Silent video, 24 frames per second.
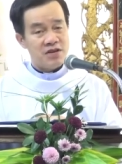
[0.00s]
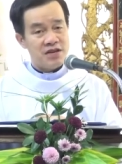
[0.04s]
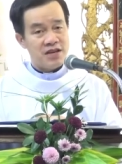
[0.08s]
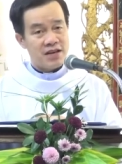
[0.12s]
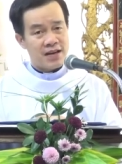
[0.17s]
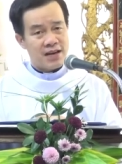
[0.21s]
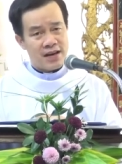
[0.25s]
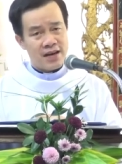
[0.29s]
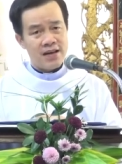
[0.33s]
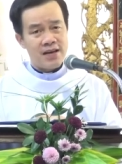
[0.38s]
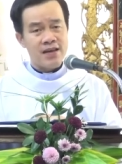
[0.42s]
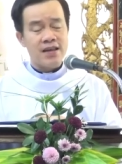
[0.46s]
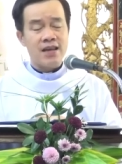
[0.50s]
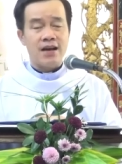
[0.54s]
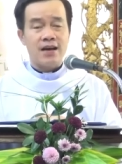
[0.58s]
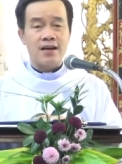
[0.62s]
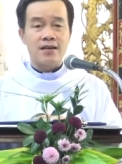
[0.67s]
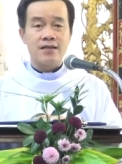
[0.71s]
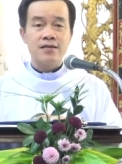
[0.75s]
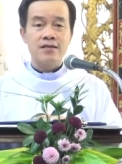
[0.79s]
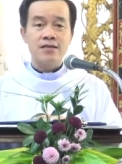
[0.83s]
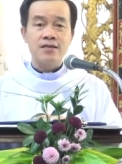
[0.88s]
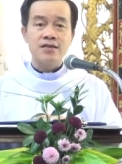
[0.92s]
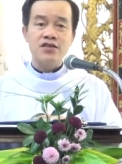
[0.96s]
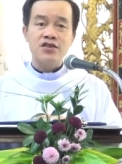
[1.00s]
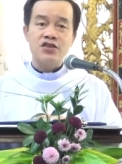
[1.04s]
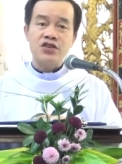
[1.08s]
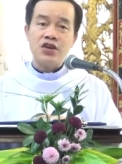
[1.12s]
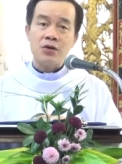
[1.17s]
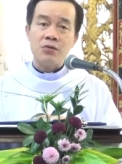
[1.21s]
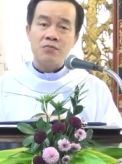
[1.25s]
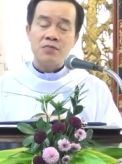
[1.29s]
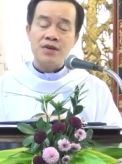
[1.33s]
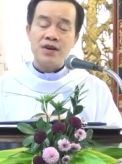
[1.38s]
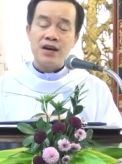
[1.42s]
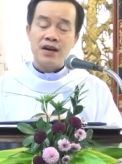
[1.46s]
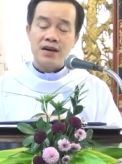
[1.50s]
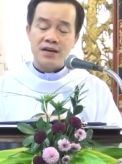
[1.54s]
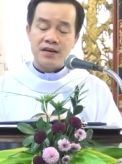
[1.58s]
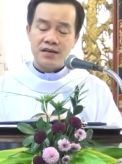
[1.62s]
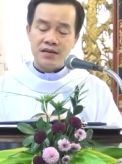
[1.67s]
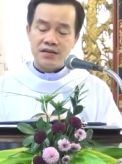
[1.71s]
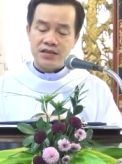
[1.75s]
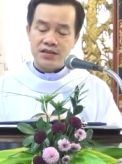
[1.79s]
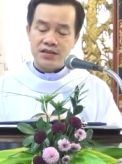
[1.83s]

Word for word: đức kiên nhẫn trong đời